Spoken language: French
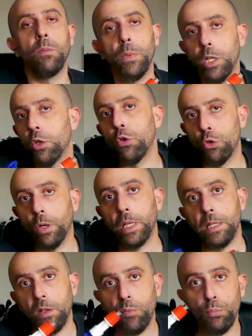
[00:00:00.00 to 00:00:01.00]
Mais je
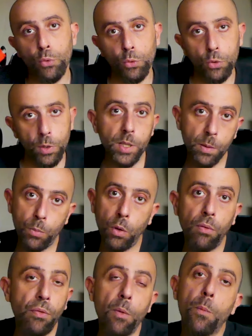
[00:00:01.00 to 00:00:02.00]
réserve plutôt ce type
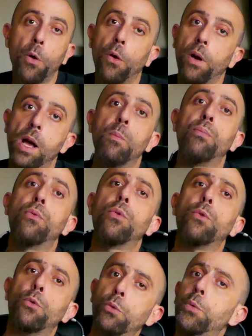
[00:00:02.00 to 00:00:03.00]
de foamer là
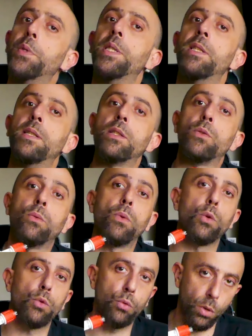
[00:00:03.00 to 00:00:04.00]
pour une utilisation
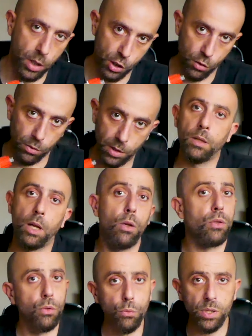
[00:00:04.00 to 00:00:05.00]
sur les jantes.
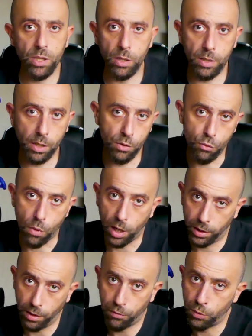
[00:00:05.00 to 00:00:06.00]
Alors celui-ci, il s'agit du
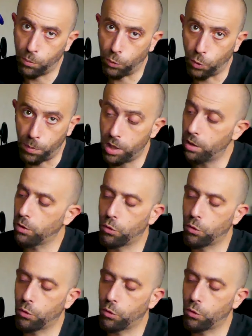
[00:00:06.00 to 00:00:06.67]
AltaFoam 2000